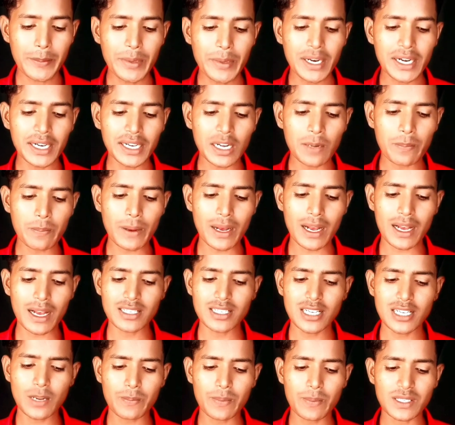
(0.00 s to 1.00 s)
बैटरी पाँच
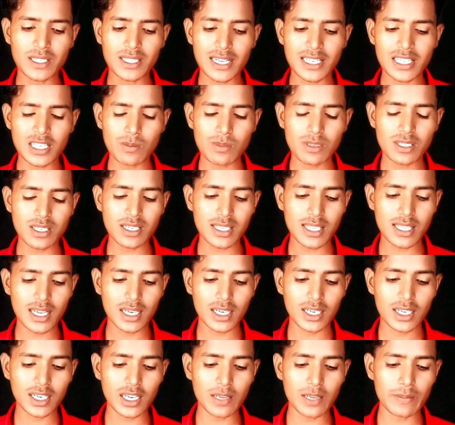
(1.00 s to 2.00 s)
हज़ार पचास एम की
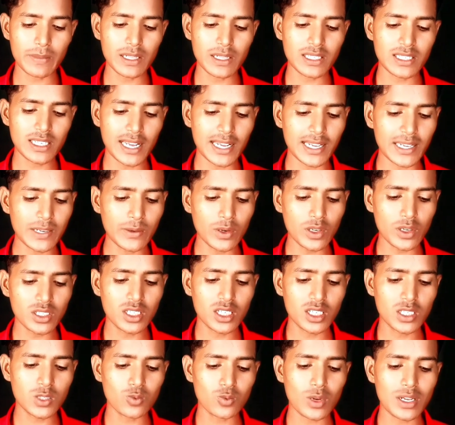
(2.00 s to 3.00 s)
देखने के लिए मिल जाएगी और
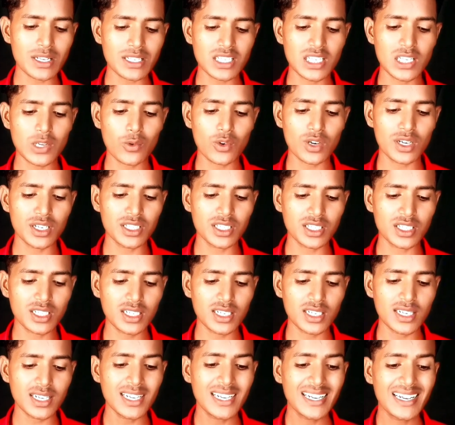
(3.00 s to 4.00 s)
सिक्स पॉइंट सेवन इंच
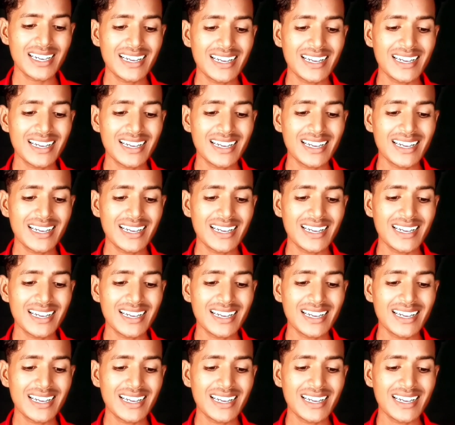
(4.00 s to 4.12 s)
की